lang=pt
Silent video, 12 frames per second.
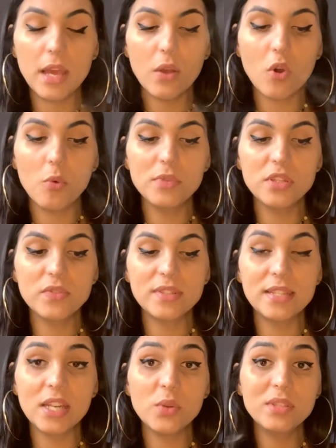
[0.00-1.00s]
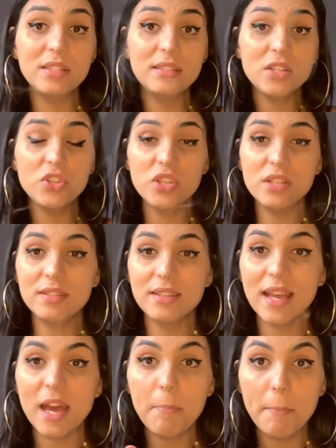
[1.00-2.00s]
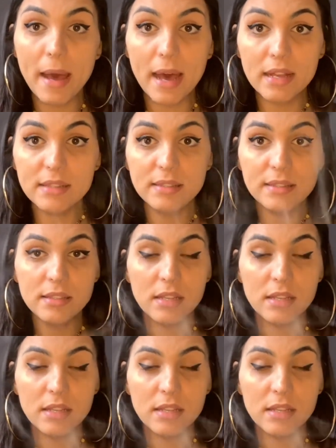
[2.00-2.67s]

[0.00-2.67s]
É como se você não se sentisse capaz